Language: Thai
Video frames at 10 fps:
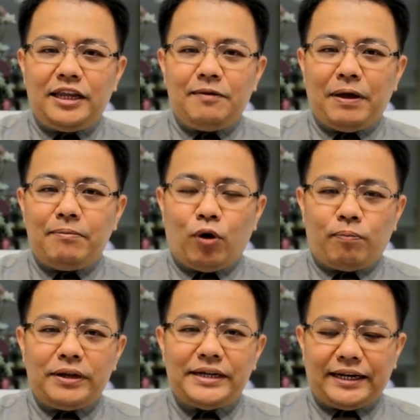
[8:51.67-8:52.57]
ที่เป็นบ
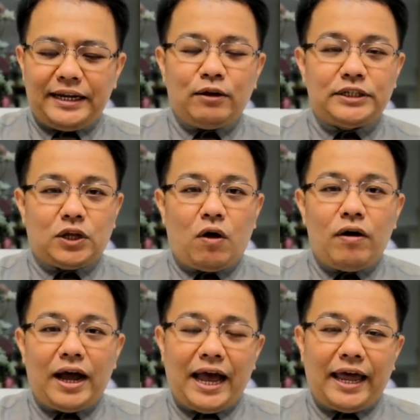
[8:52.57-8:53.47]
ทบัญญัติที่เราจะท่
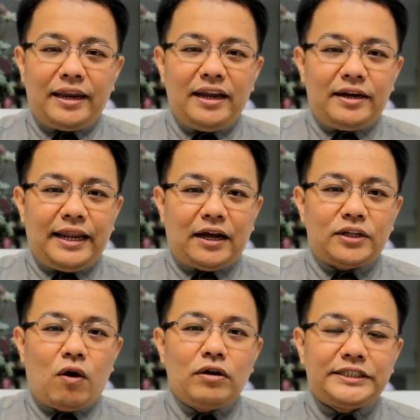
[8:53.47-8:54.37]
องอ่าน แล้วก็
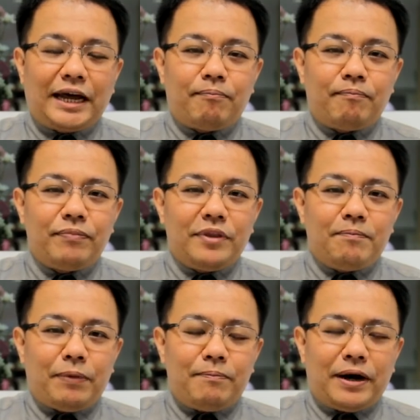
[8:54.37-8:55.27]
ท่อง
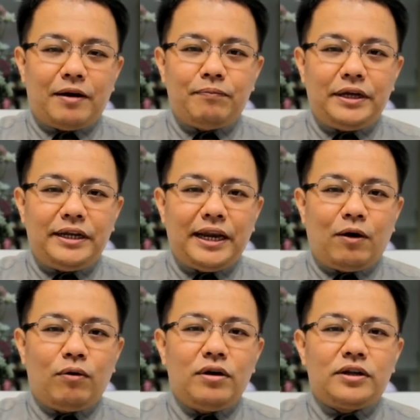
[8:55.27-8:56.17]
จำเป็นพระคัมภีร์ที่เรา